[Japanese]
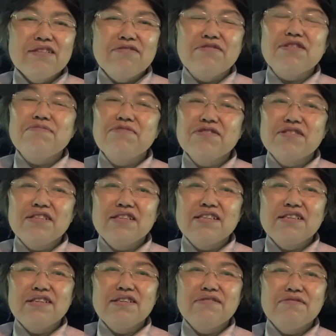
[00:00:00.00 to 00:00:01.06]
の気持
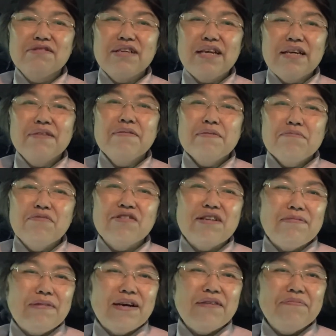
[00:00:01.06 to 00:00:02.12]
ちをね、持
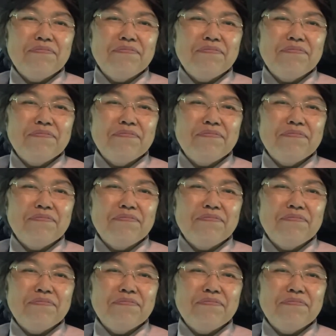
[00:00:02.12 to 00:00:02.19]
てば、